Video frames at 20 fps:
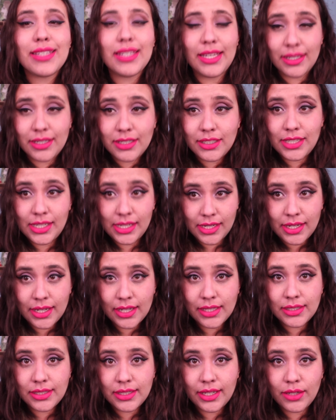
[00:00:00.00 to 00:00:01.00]
10
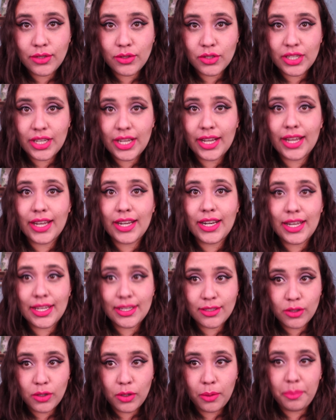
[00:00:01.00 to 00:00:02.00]
chicas que nos hagan
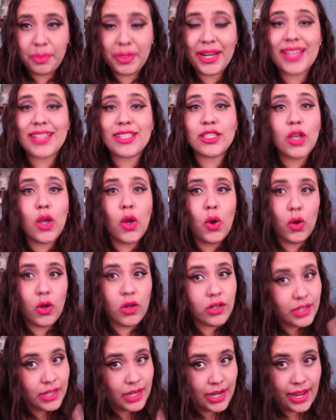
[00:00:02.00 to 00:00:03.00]
las compras
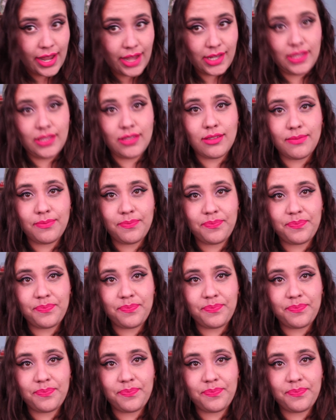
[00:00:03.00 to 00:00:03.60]
online